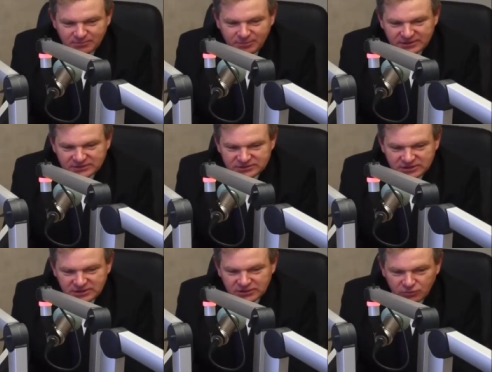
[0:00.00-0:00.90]

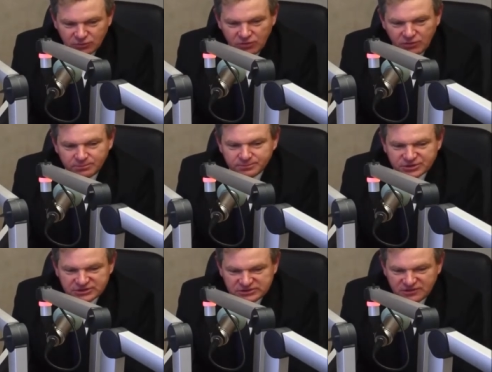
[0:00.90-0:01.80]
będzie to
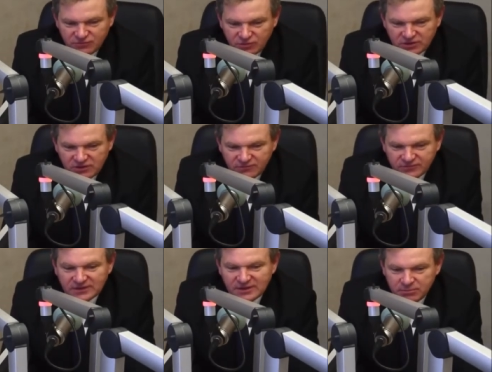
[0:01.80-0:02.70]
przedstawione w
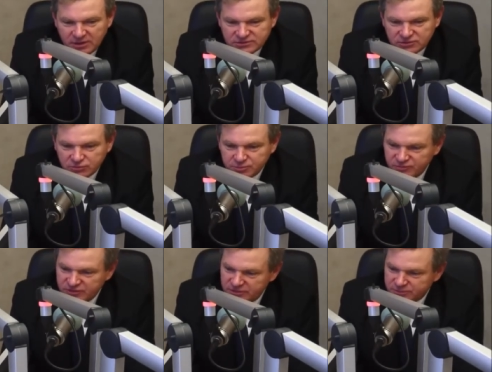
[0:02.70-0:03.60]
najbardziej
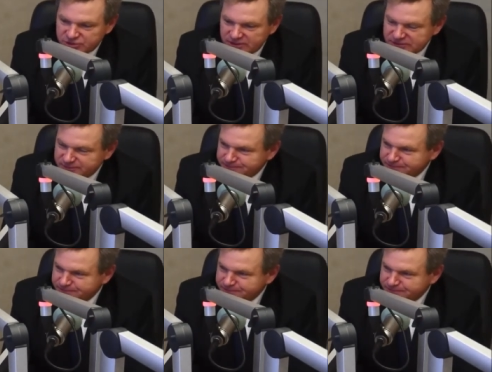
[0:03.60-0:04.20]
odpowiednim czasie.